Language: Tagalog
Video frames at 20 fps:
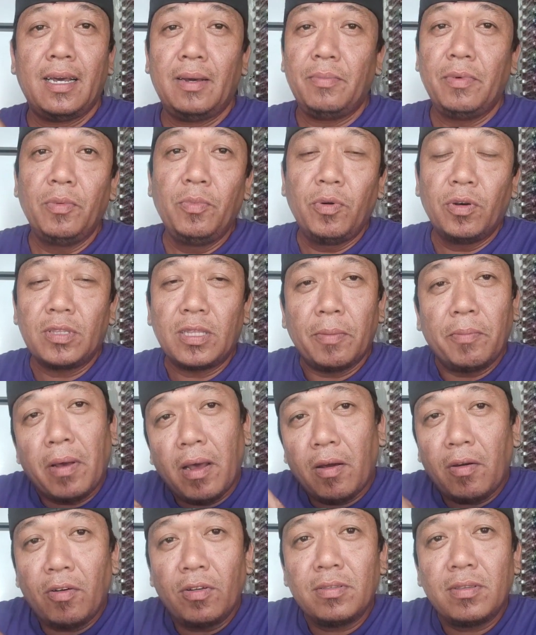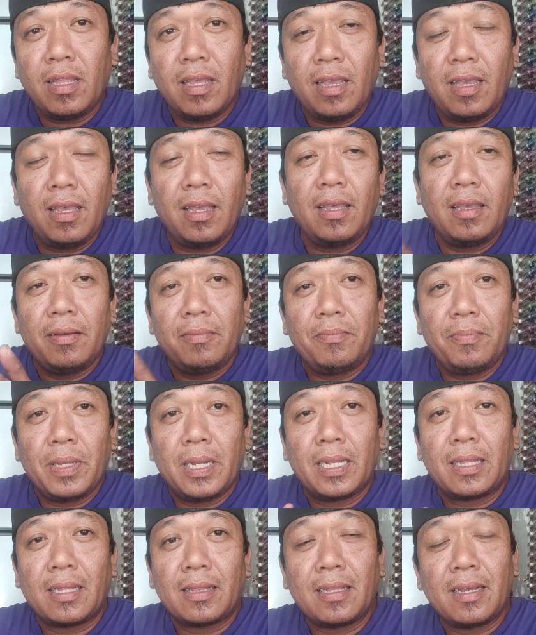abubot na mga konti,
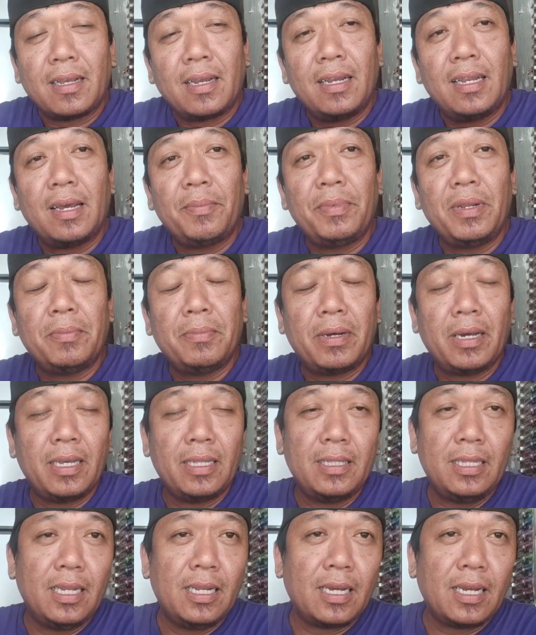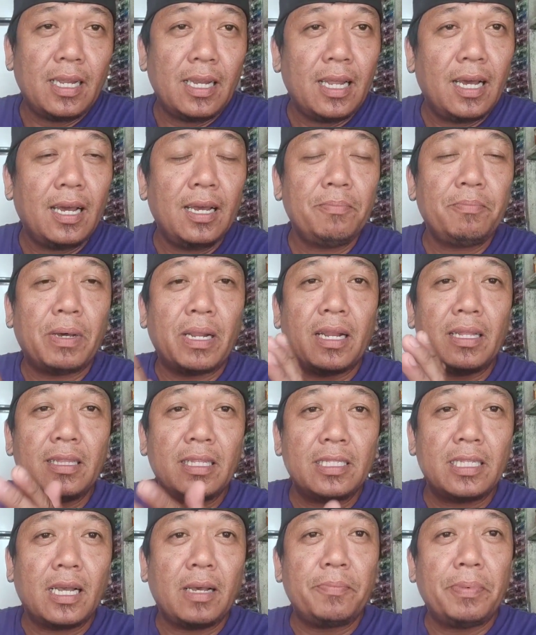pinagtatanggal namin ng mga hindi na kailangan para at
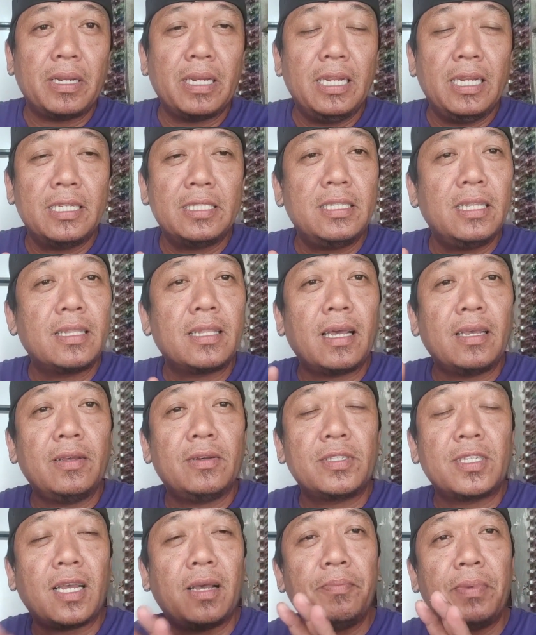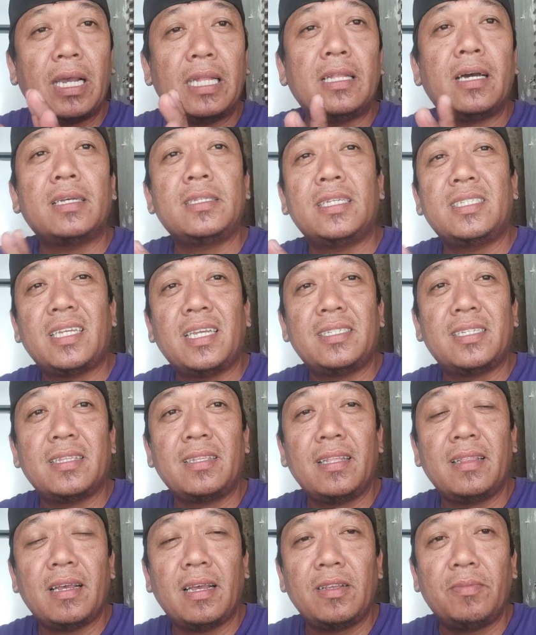least nakapaglinis din tayo. Saka maganda kasi sa isang
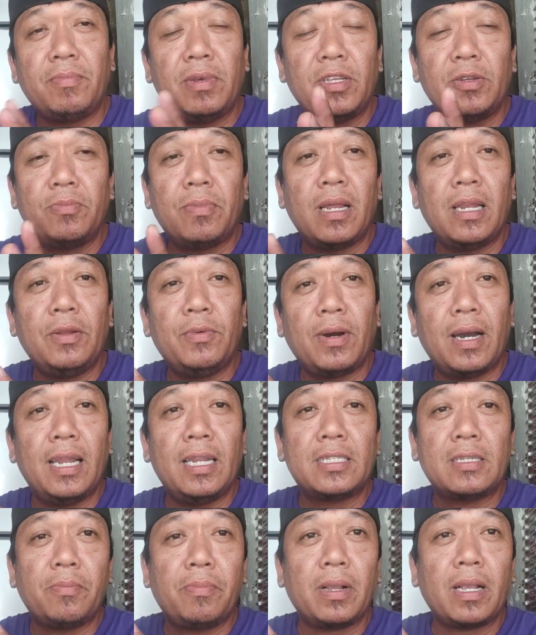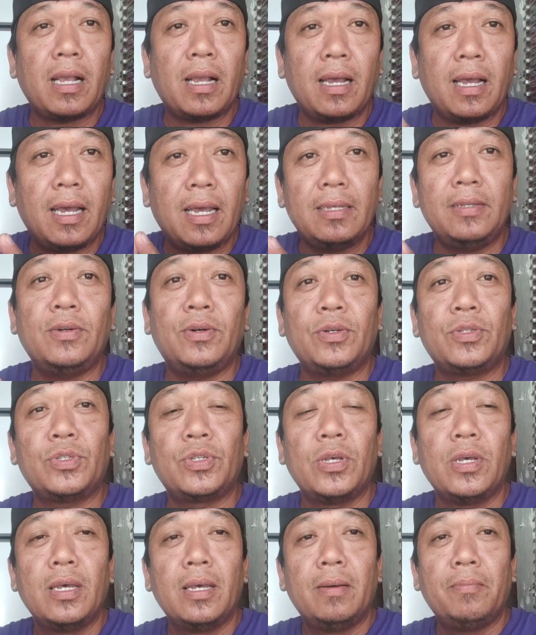tindahan yung medyo maaliwalas ang
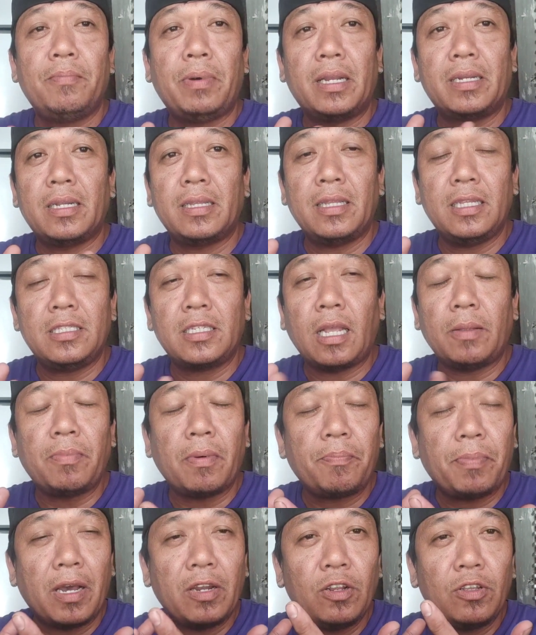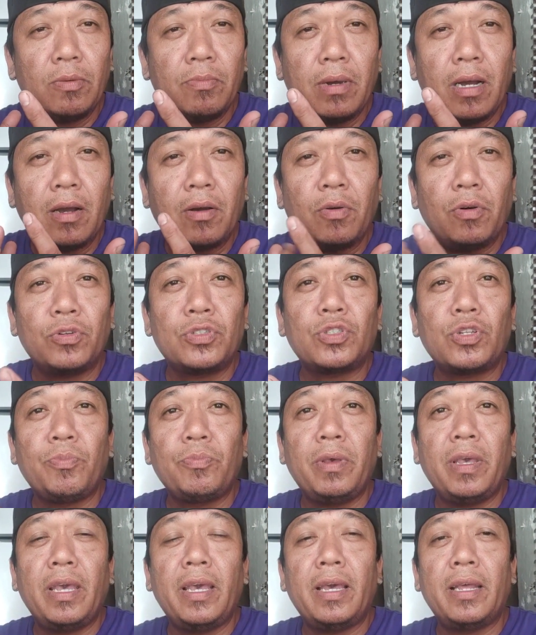pagkakaayos para at least kahit paano yung mga
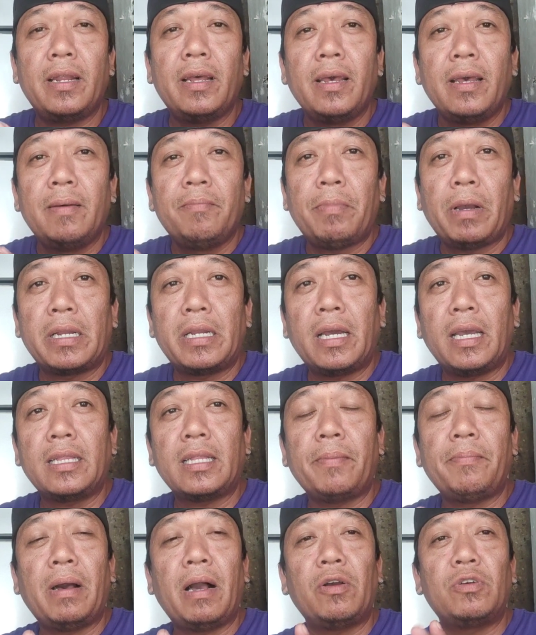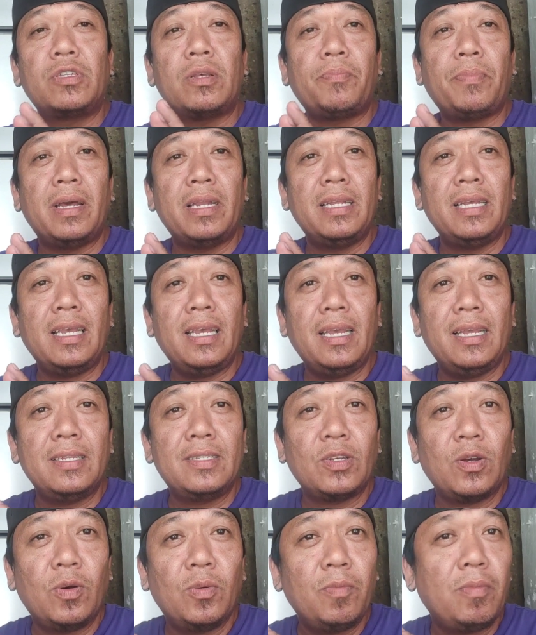customer, pag nakita bago sa paningin,
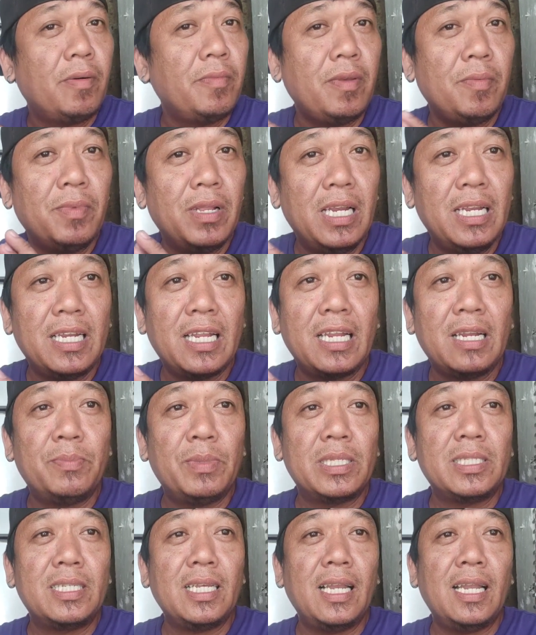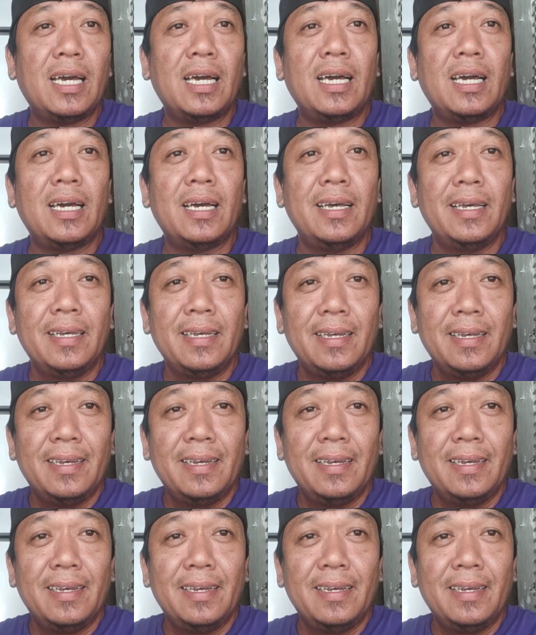so mamimili na naman sila.